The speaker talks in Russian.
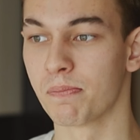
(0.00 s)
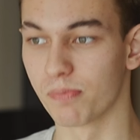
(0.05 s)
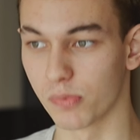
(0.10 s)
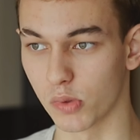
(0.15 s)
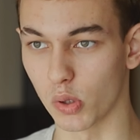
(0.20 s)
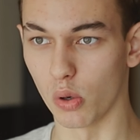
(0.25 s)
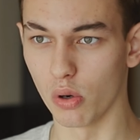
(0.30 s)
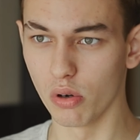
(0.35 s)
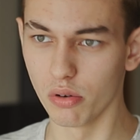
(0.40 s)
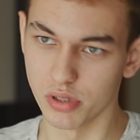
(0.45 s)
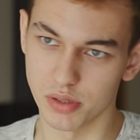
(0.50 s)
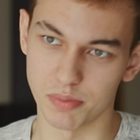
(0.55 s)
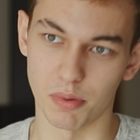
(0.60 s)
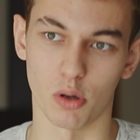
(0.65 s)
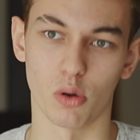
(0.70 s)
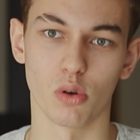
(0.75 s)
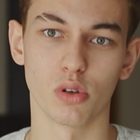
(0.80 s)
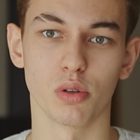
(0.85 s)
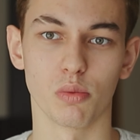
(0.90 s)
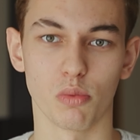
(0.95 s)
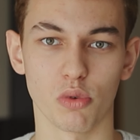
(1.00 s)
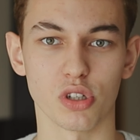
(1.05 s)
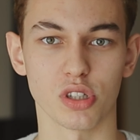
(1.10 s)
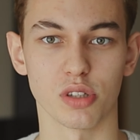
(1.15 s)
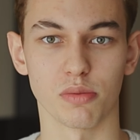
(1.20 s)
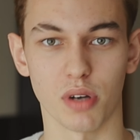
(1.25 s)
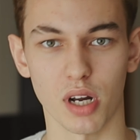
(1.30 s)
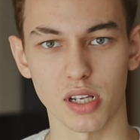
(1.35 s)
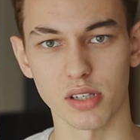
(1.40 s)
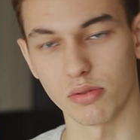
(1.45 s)
то спокойно
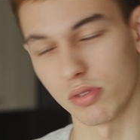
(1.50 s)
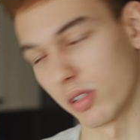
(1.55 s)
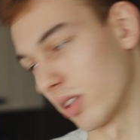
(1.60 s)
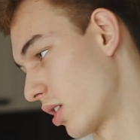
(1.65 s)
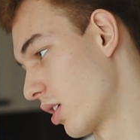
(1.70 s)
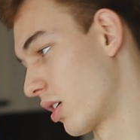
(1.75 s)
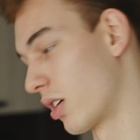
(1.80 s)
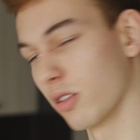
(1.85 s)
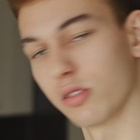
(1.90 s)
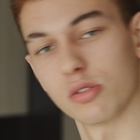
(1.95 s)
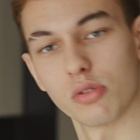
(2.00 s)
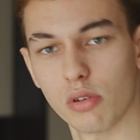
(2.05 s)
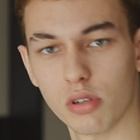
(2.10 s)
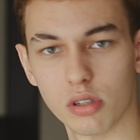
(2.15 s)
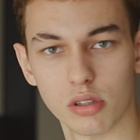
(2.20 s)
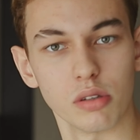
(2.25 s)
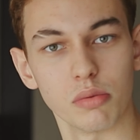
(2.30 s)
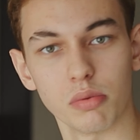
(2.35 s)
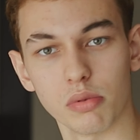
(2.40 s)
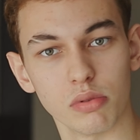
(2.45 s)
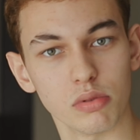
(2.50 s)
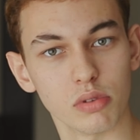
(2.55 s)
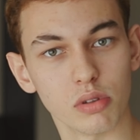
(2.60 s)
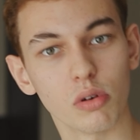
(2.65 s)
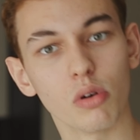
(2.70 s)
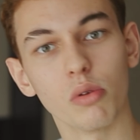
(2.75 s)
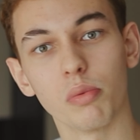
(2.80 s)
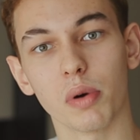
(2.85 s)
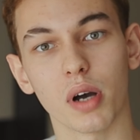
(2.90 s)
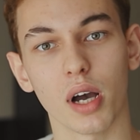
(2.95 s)
можно брать вот такие консоли, типа вот
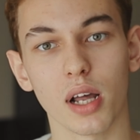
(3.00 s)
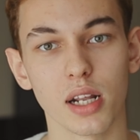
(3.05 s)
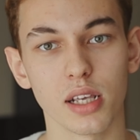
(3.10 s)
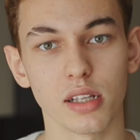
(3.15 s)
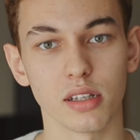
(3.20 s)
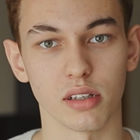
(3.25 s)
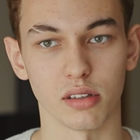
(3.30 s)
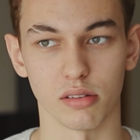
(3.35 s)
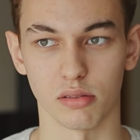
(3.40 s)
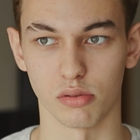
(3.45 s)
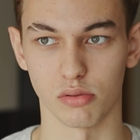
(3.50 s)
такого поколения.